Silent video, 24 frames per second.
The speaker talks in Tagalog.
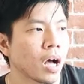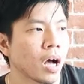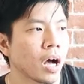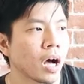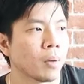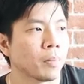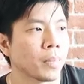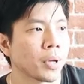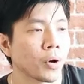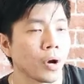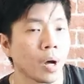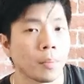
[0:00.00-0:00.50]

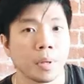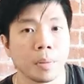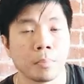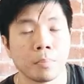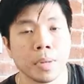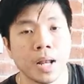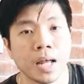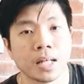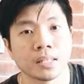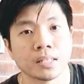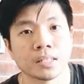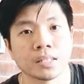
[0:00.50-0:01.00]
Uh, meron kaming
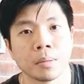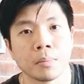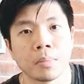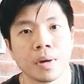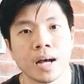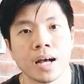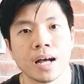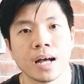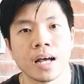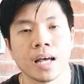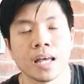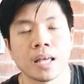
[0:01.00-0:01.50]
plants sa
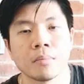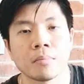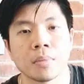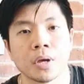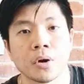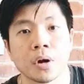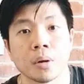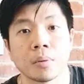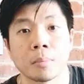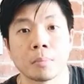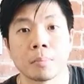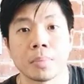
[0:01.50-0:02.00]
bahay,
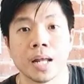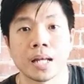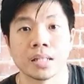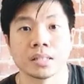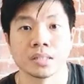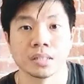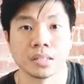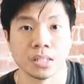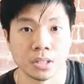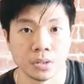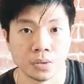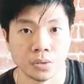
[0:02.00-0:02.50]
meron kaming
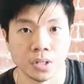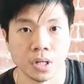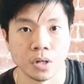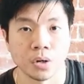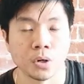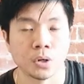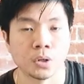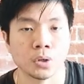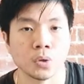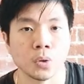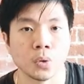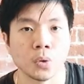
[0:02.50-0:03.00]
plants dito sa
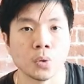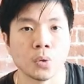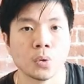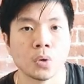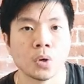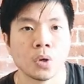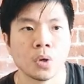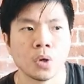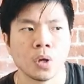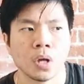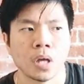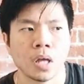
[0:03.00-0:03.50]
condo.
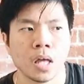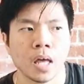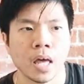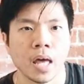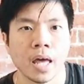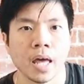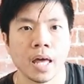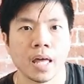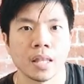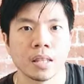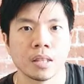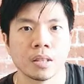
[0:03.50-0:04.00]

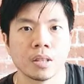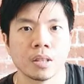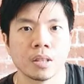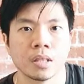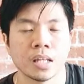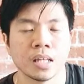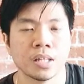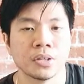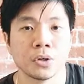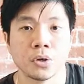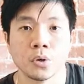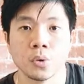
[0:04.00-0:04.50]
And
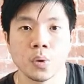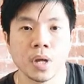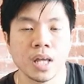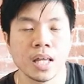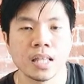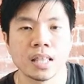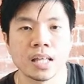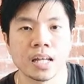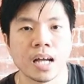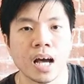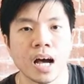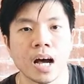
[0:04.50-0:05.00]
either
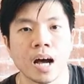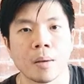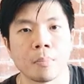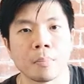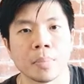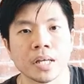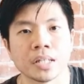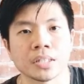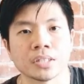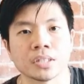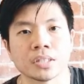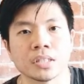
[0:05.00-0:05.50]
way,
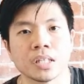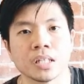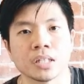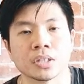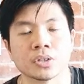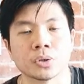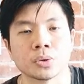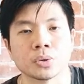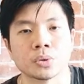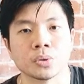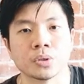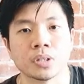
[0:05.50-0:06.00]

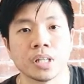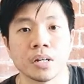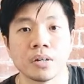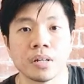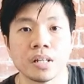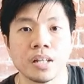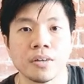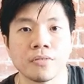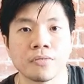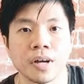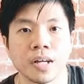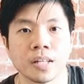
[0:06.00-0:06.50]
nagkakapeste. So they
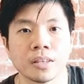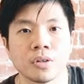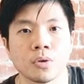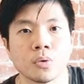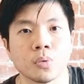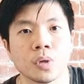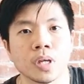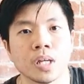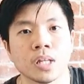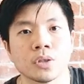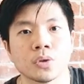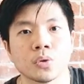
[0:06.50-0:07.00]
really find a
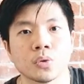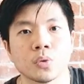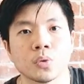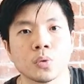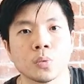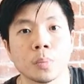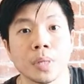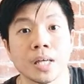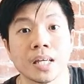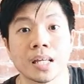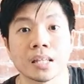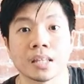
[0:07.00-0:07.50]
way to
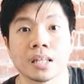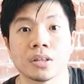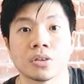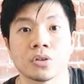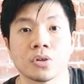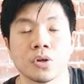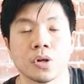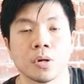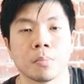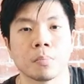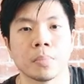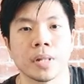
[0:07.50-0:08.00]
make it
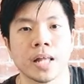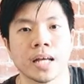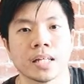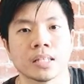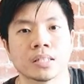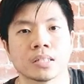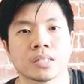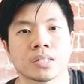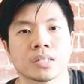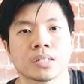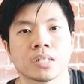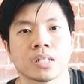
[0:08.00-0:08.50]
into your
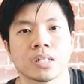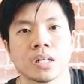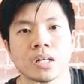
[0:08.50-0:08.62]
plants.